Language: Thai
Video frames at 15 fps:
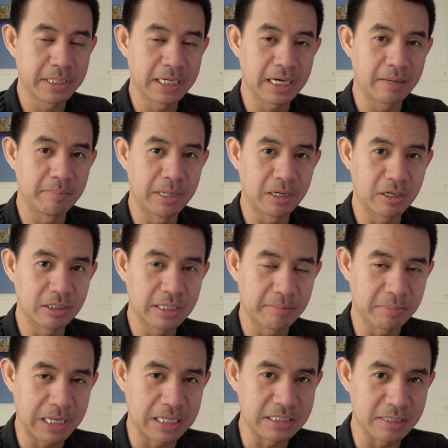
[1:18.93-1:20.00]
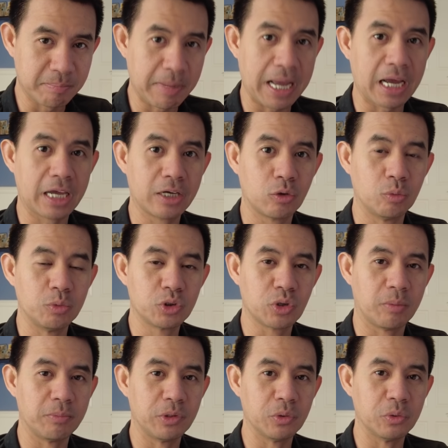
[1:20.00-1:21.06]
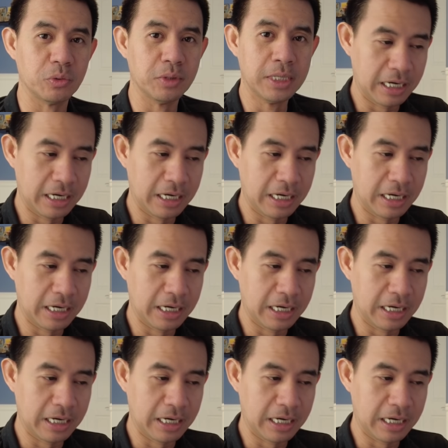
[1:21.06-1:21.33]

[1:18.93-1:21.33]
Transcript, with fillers: นะครับแล้วก็ทำการสมัครให้คุณผู้ชมดู